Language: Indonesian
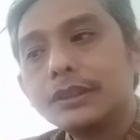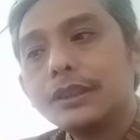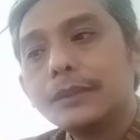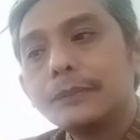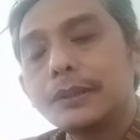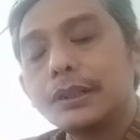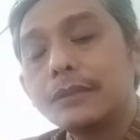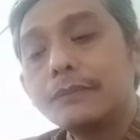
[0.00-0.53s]

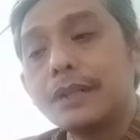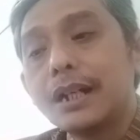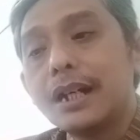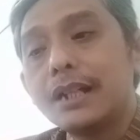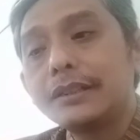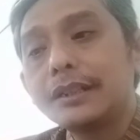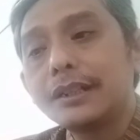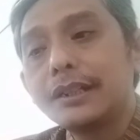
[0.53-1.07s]

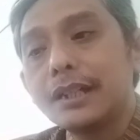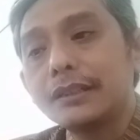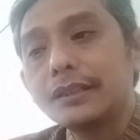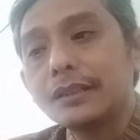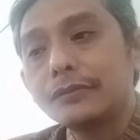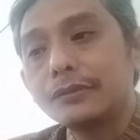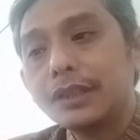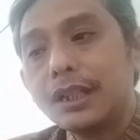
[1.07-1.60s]
Perkembangan
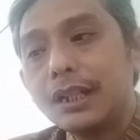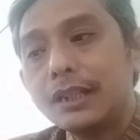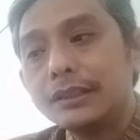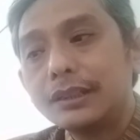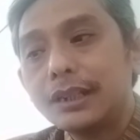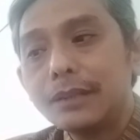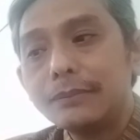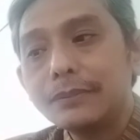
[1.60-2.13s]
kegiatan usaha
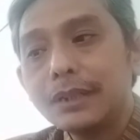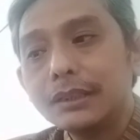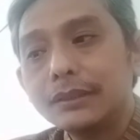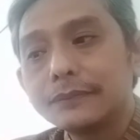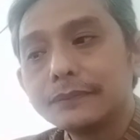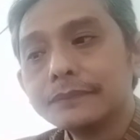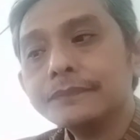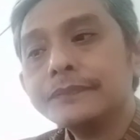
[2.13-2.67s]

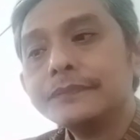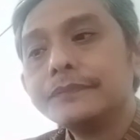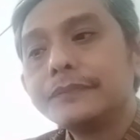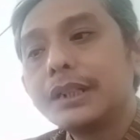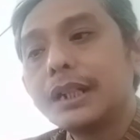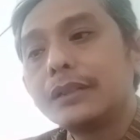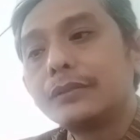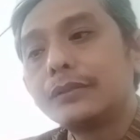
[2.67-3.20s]
terhambat,
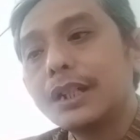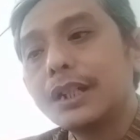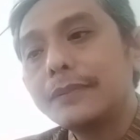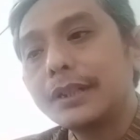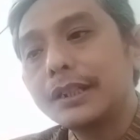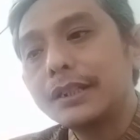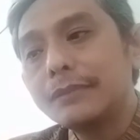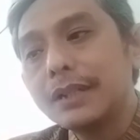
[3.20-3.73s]
pengangguran
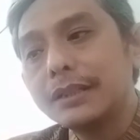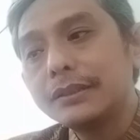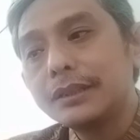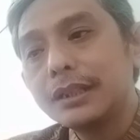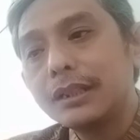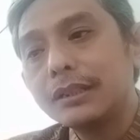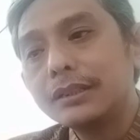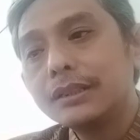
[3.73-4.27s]
makin
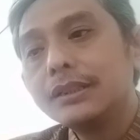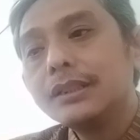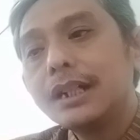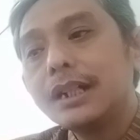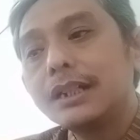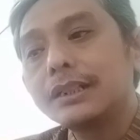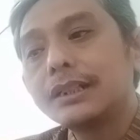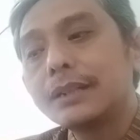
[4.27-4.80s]
banyak,
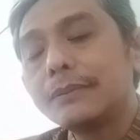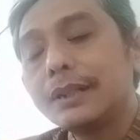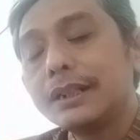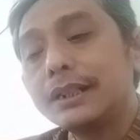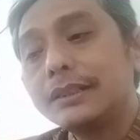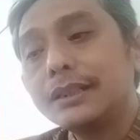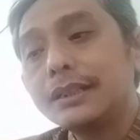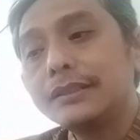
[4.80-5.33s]
harga
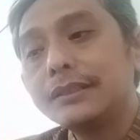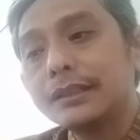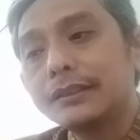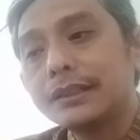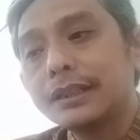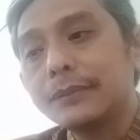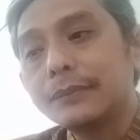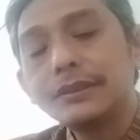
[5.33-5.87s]
barang dan
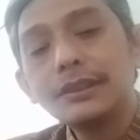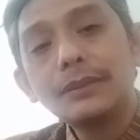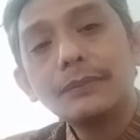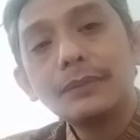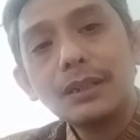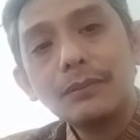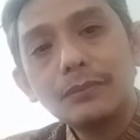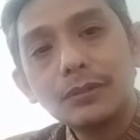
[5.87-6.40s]
jasa menjadi
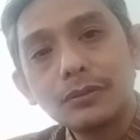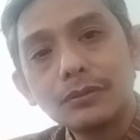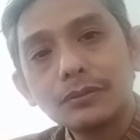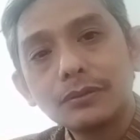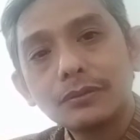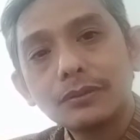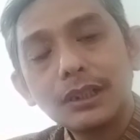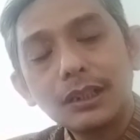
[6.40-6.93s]

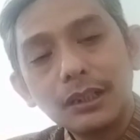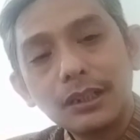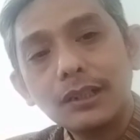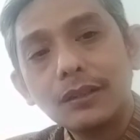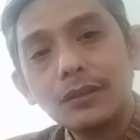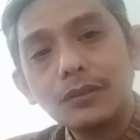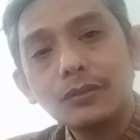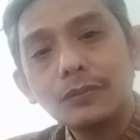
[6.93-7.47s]
melambung itu
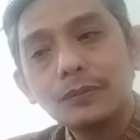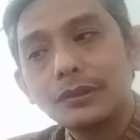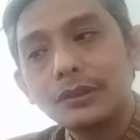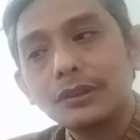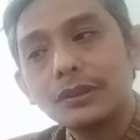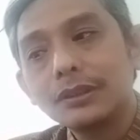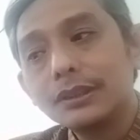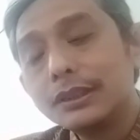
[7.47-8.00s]
gara-gara
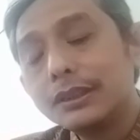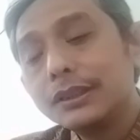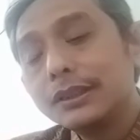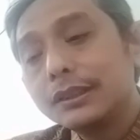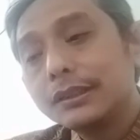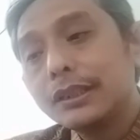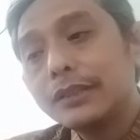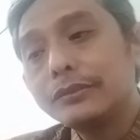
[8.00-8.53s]
korupsi.
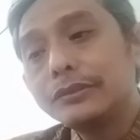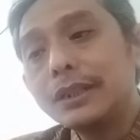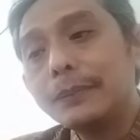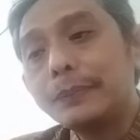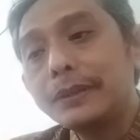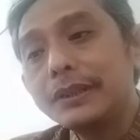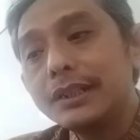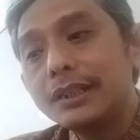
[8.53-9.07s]
Selanjutnya
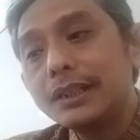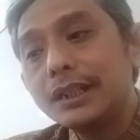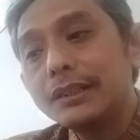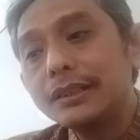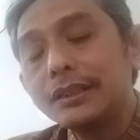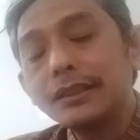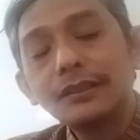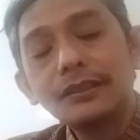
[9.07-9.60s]
pendidikan
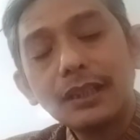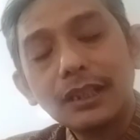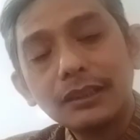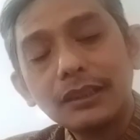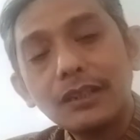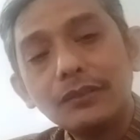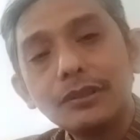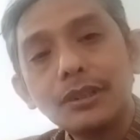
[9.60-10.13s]
dan
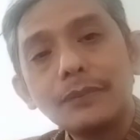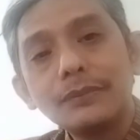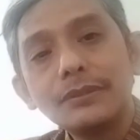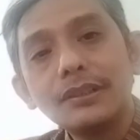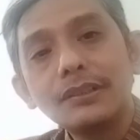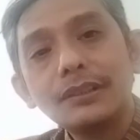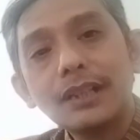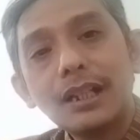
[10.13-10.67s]
kesehatan juga
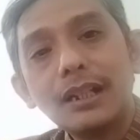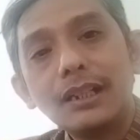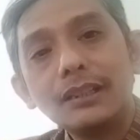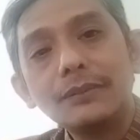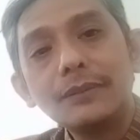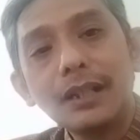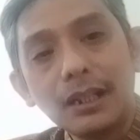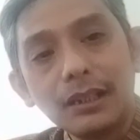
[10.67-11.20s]
menjadi
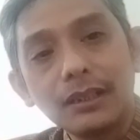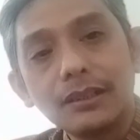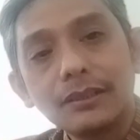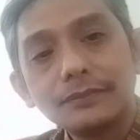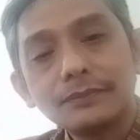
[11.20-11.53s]
sangat mahal.